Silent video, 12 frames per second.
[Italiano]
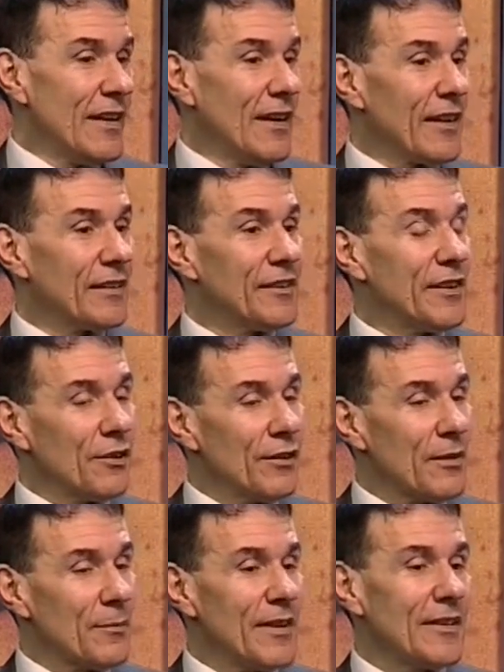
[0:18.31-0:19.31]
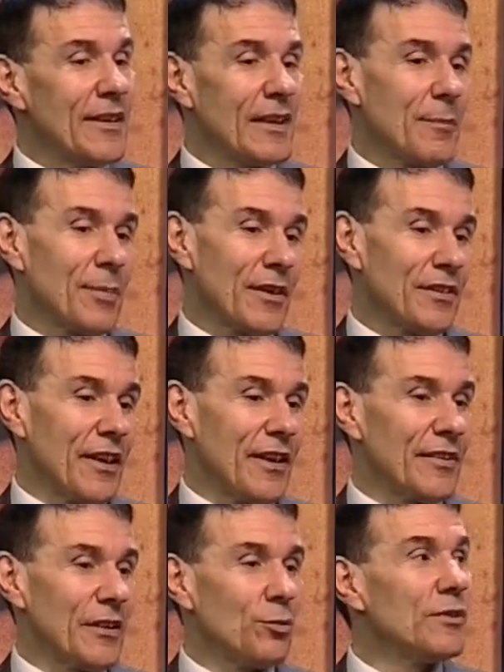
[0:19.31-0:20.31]
eh, singolarmente
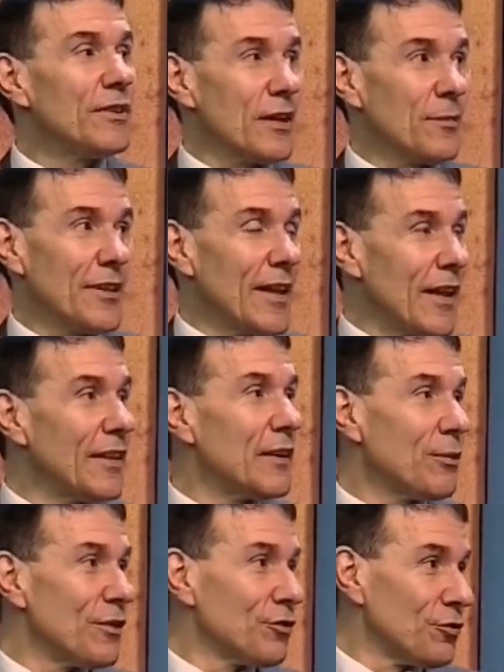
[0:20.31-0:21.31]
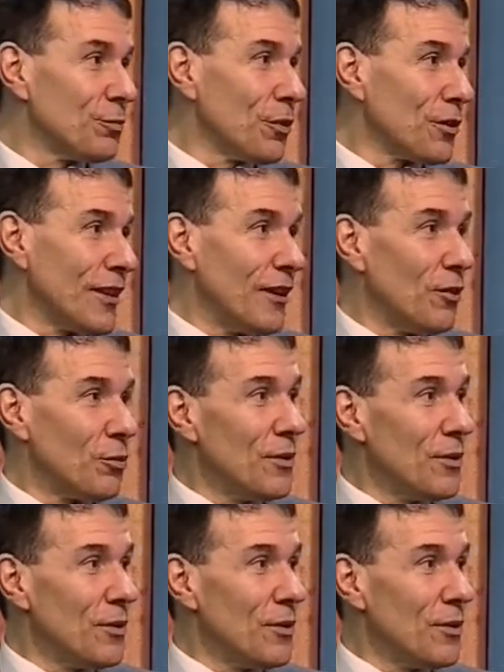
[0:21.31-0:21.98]
rappresentano un terminale di questo sportello,